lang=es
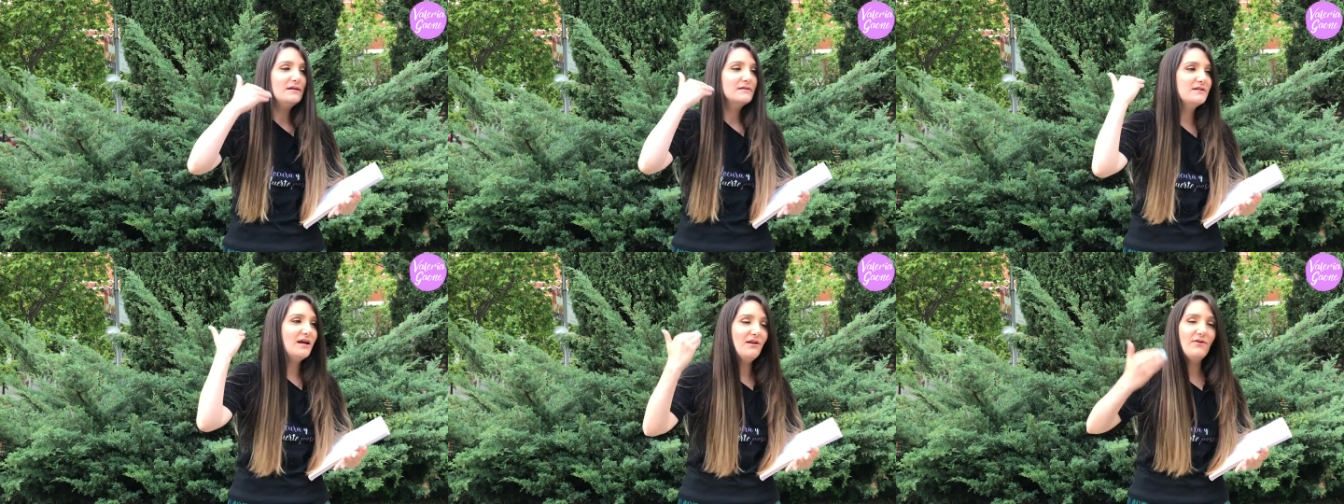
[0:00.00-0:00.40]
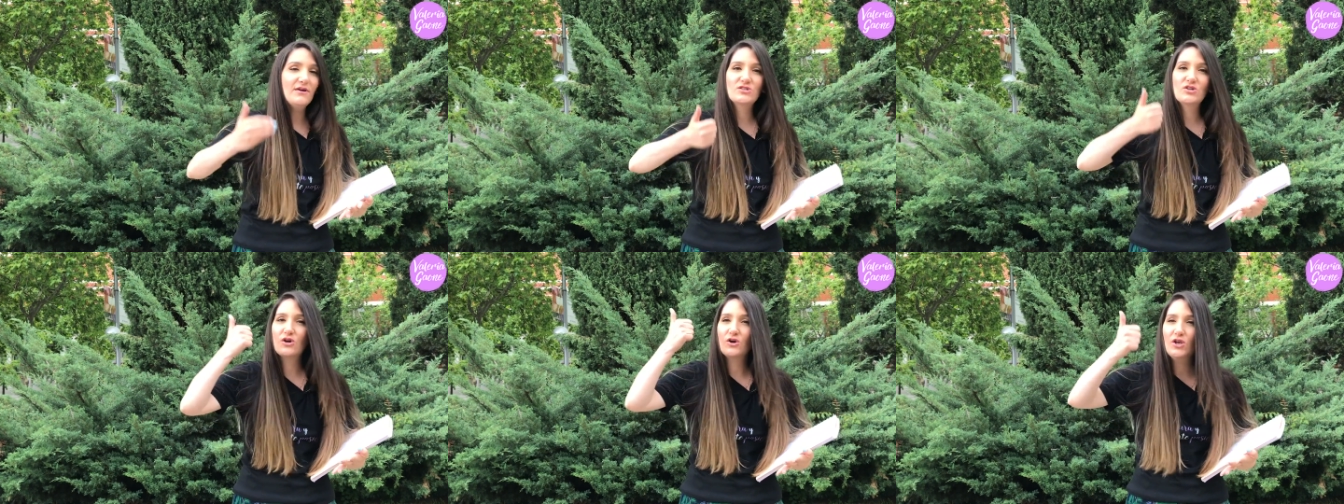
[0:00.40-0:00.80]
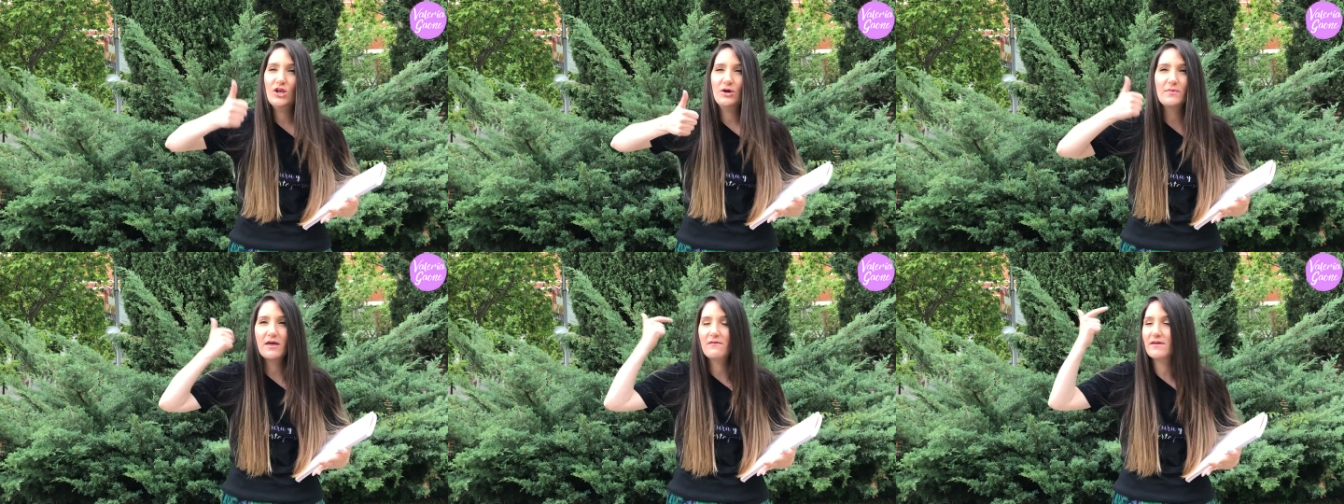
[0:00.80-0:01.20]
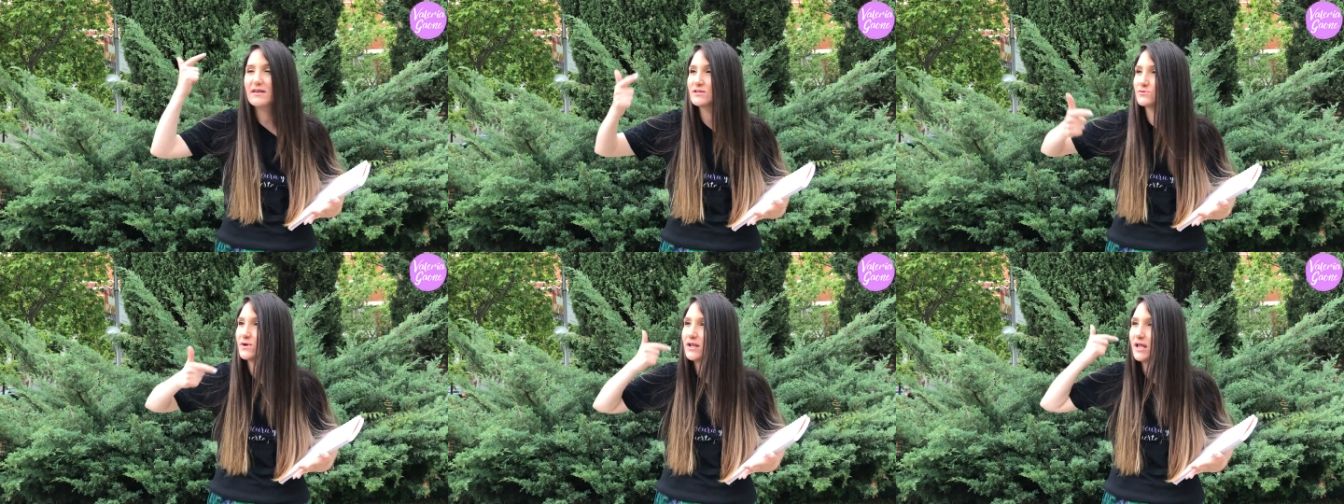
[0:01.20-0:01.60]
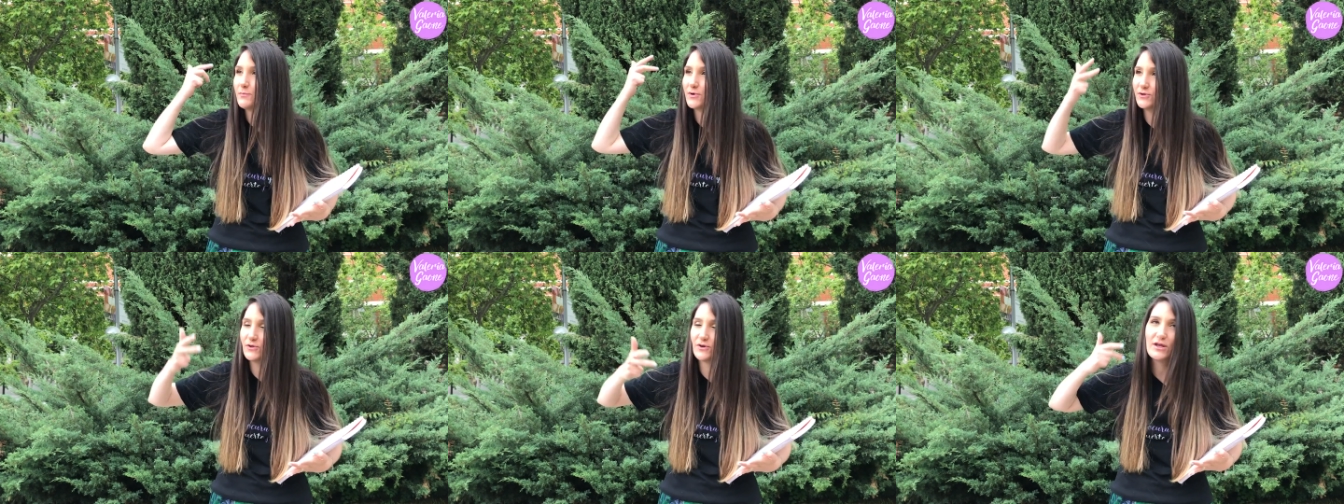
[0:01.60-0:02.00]
Ya lo he hecho de Colombia, de Venezuela, de
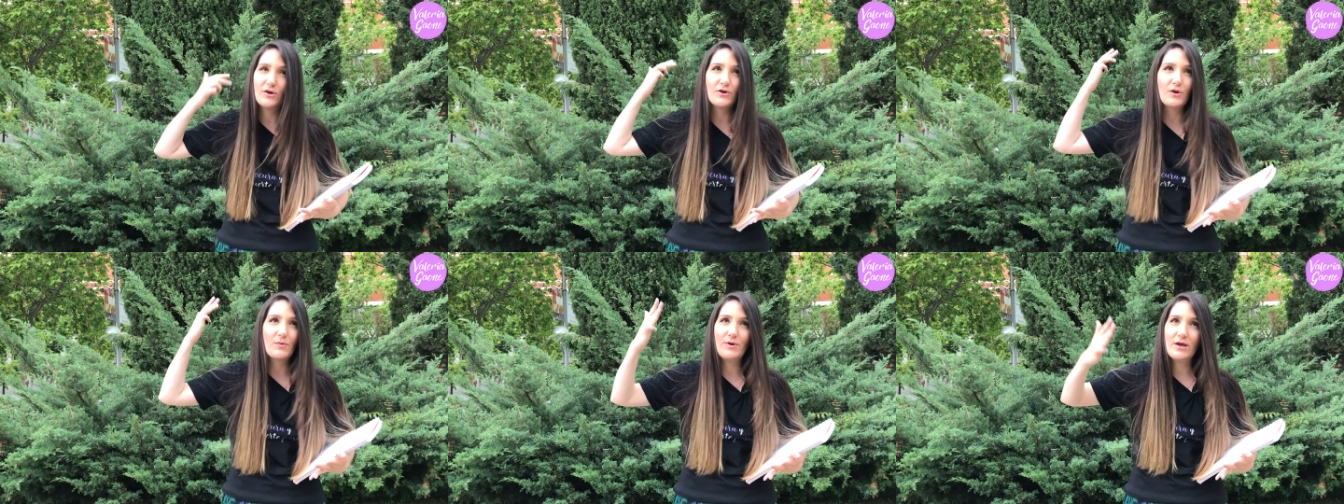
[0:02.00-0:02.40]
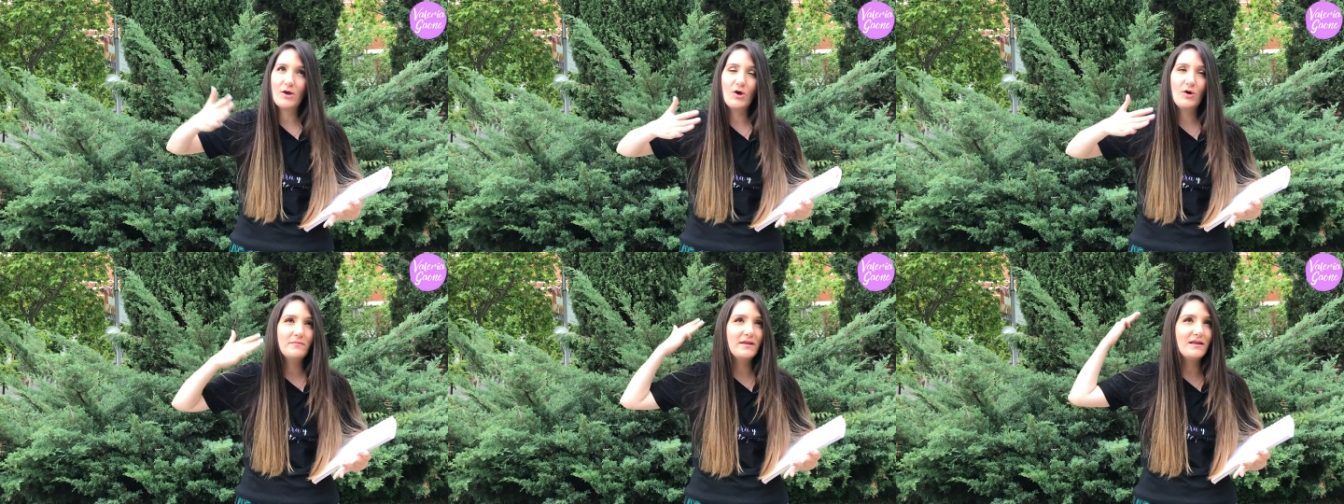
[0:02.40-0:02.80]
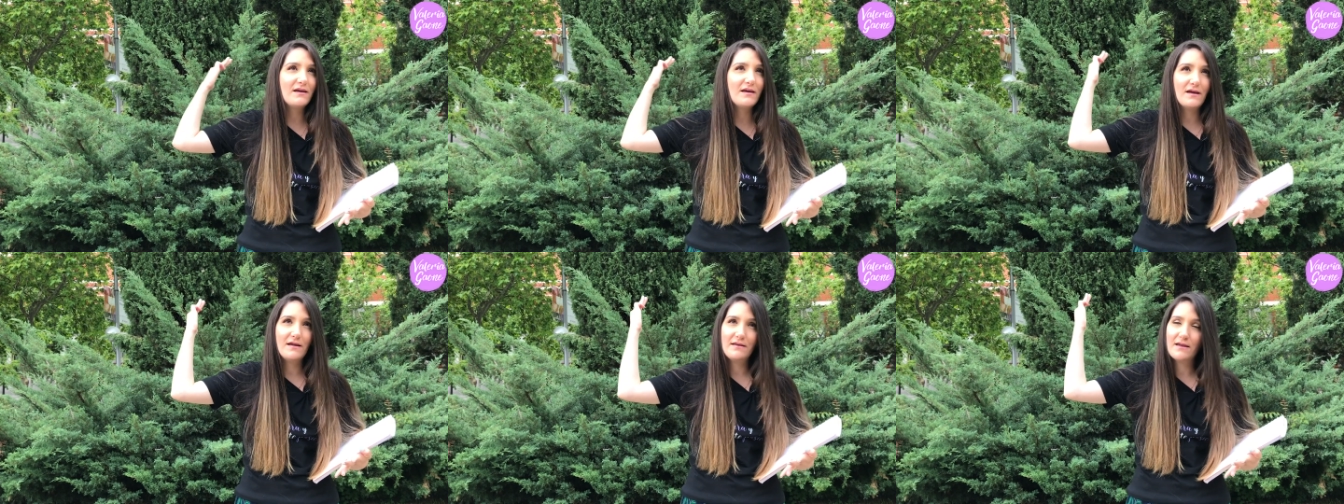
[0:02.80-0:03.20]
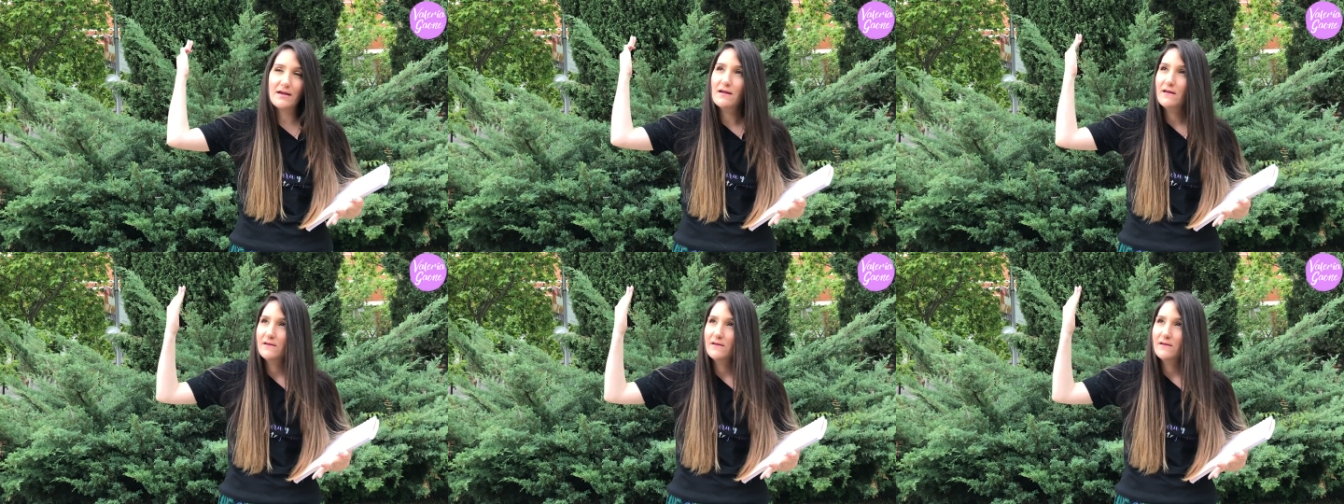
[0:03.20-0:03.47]
Puerto Rico, República Dominicana,